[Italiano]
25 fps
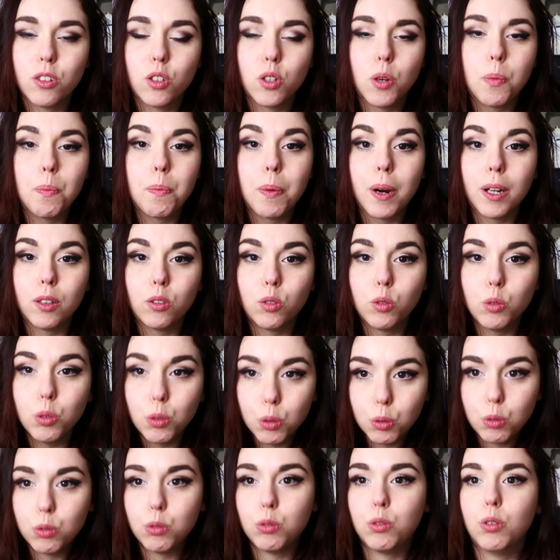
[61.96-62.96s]

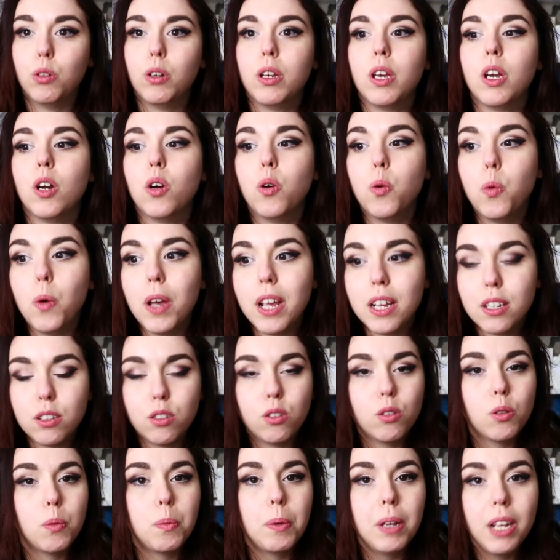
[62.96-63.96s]
soprattutto in
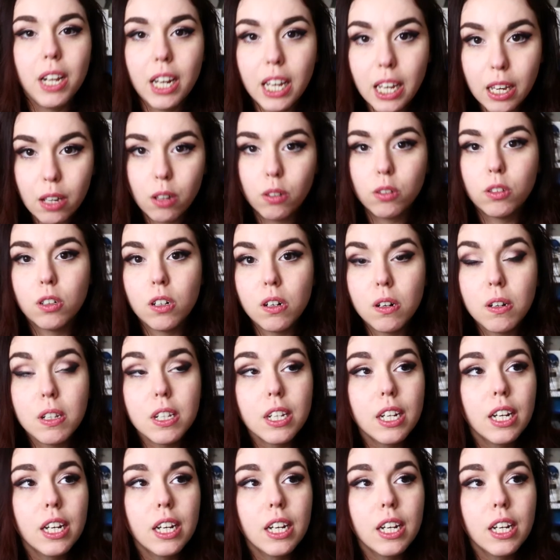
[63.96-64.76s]
questo periodo